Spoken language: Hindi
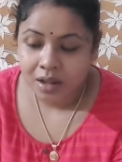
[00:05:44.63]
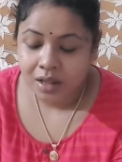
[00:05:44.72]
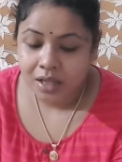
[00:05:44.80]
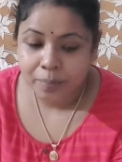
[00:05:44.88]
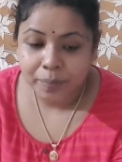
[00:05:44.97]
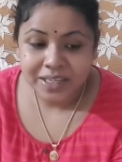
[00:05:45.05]

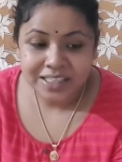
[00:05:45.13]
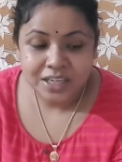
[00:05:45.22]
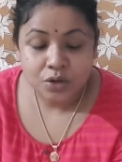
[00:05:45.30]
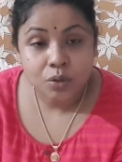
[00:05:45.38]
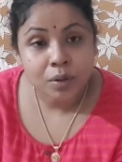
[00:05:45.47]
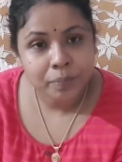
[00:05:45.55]
के पैसे
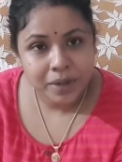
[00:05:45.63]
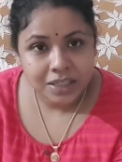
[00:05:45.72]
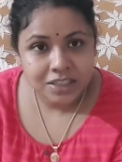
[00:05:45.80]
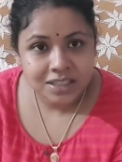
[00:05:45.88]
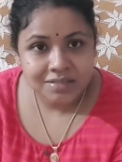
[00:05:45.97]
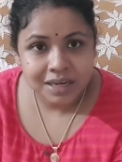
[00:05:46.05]
को हम
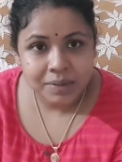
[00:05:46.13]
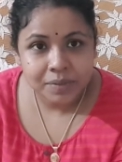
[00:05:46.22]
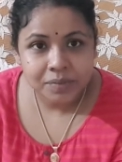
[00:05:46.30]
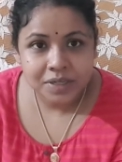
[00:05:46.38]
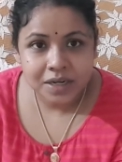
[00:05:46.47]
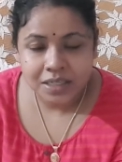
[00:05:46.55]
प्लास्टिक वाला में
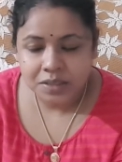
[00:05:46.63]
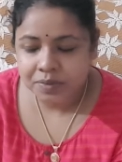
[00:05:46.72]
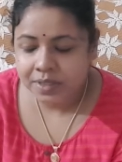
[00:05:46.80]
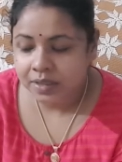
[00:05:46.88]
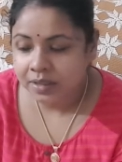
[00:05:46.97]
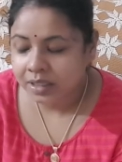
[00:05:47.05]
भी ट्रांसफर
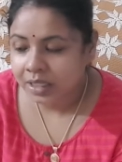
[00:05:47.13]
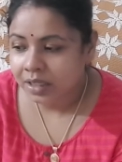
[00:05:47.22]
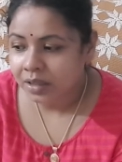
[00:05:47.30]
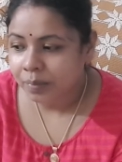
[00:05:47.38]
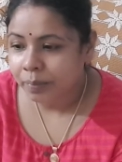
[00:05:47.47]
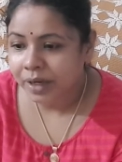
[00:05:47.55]
कर दिए
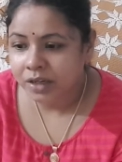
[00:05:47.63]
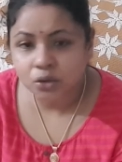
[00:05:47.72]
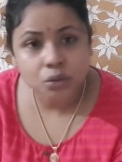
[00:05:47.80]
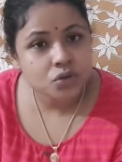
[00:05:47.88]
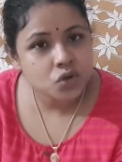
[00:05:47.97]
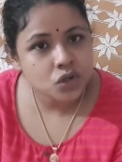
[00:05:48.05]
पहले
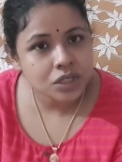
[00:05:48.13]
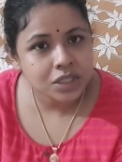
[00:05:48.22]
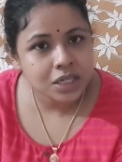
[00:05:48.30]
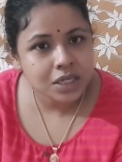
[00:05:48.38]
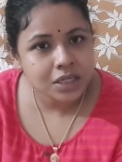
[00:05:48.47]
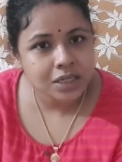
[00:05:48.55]
तो सोचे
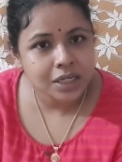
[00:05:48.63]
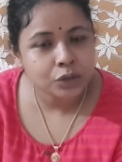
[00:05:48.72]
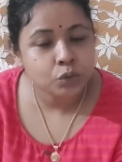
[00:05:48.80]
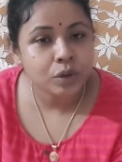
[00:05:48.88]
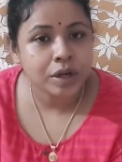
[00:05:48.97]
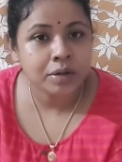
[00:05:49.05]
थे कि जाके
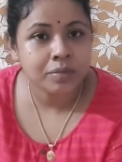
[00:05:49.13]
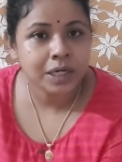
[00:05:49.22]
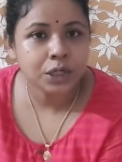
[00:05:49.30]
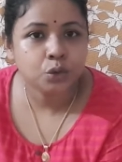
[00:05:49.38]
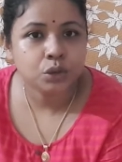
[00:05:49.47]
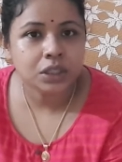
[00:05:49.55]
दुकान वाले
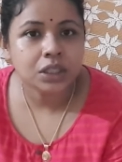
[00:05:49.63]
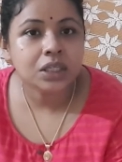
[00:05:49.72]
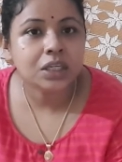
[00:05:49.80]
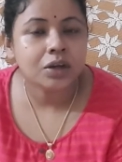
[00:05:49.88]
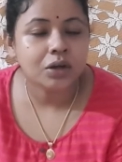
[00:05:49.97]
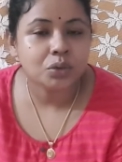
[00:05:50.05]
को दे
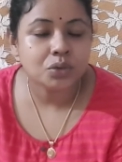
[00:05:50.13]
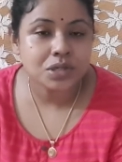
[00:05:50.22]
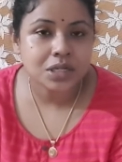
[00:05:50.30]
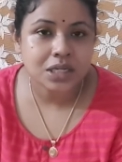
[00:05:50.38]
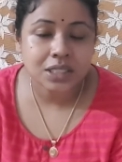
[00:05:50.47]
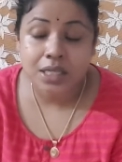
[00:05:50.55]
देंगे और
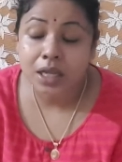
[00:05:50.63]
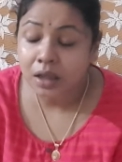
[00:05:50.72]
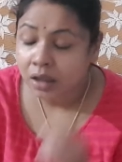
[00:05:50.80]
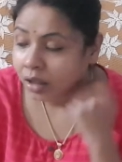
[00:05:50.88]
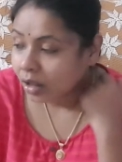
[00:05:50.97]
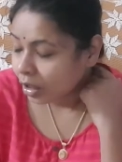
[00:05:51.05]
उससे
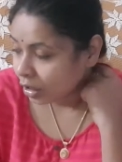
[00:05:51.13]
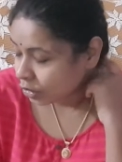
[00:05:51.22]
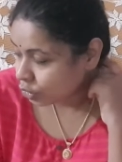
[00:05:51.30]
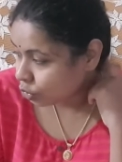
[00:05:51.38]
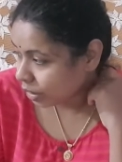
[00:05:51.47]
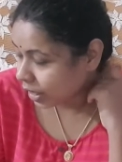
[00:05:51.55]

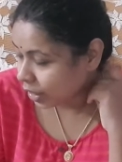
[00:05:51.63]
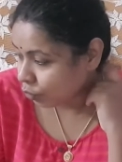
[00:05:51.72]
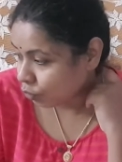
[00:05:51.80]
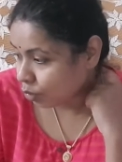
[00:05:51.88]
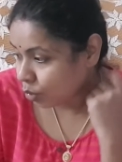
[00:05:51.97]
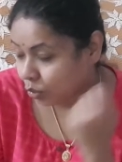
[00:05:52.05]
जो है
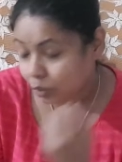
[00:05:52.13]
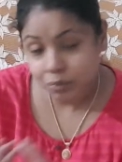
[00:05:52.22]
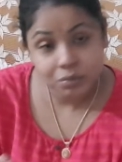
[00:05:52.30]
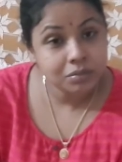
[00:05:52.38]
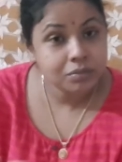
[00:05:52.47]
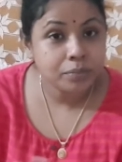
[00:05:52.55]
वो
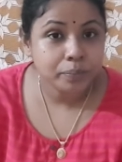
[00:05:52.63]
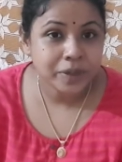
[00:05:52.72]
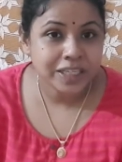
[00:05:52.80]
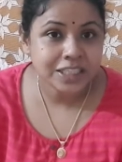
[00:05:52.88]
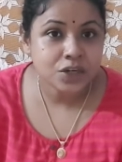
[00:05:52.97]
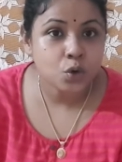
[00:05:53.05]

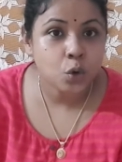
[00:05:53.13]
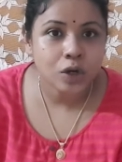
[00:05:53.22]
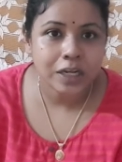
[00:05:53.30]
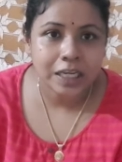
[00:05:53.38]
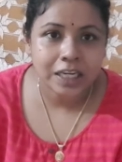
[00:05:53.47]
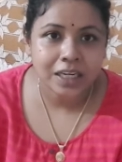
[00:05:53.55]
पैसे नोट
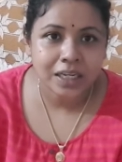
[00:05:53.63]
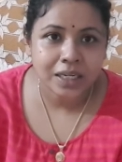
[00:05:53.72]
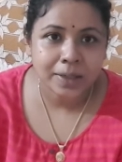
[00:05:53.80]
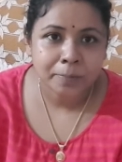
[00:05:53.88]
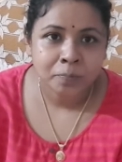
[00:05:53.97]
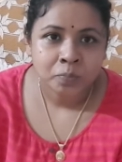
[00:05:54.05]
ले लेंगे